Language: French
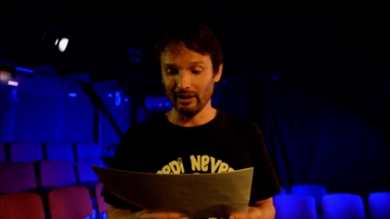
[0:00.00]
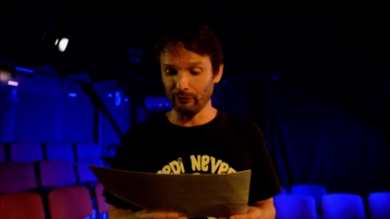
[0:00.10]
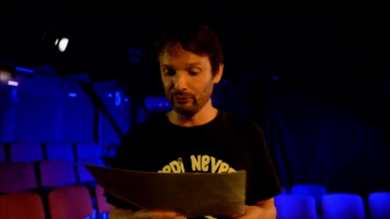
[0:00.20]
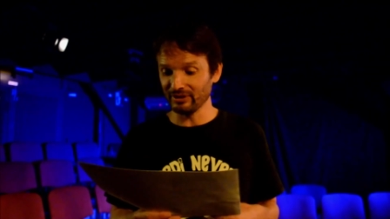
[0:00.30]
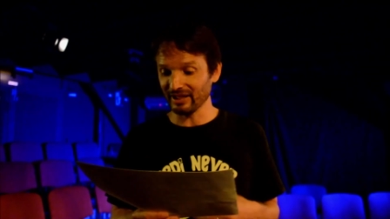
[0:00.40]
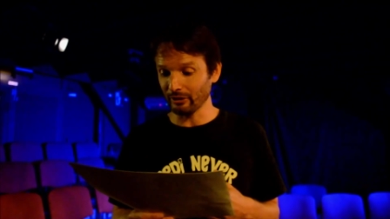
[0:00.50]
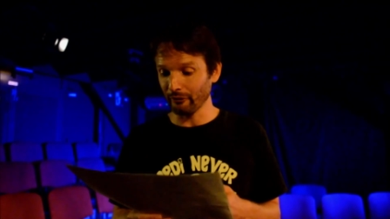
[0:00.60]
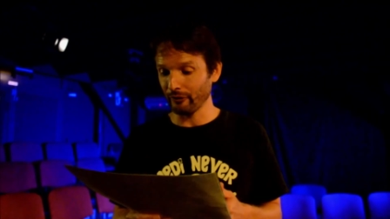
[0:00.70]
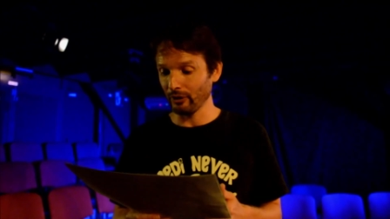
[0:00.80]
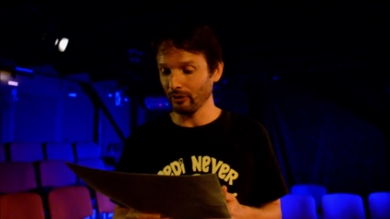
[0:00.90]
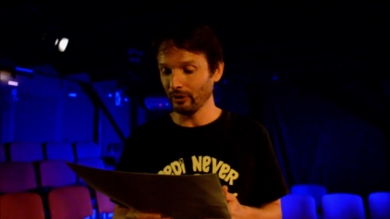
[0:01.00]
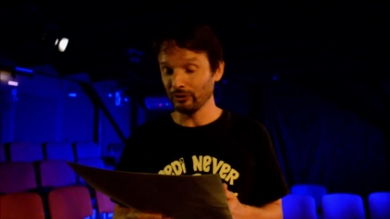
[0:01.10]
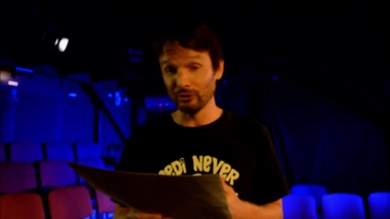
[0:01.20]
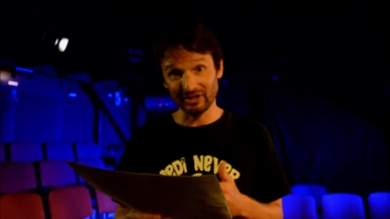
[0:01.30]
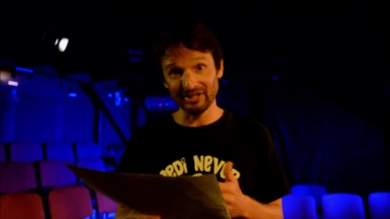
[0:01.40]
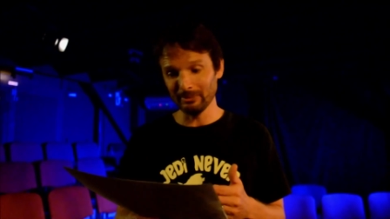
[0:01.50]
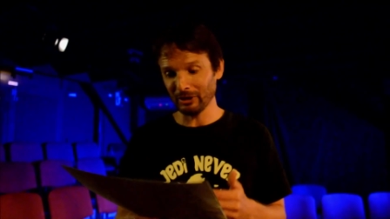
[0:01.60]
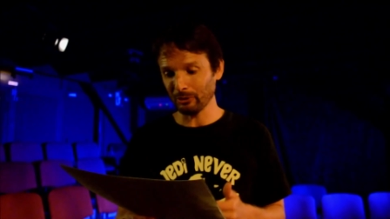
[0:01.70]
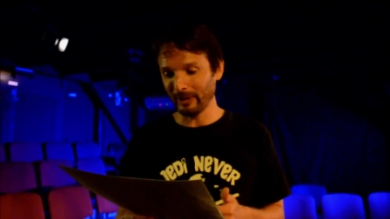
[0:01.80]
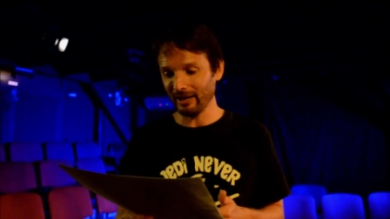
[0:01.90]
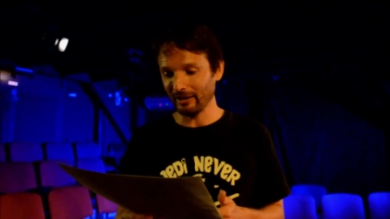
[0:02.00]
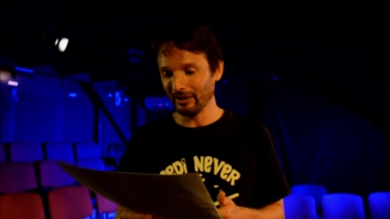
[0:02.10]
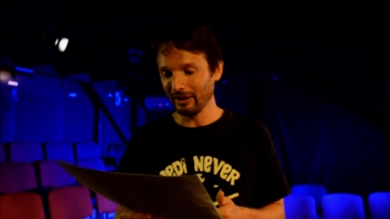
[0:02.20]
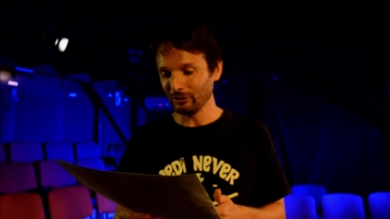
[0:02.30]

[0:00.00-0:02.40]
La vue de cet enfant, de ses images belles,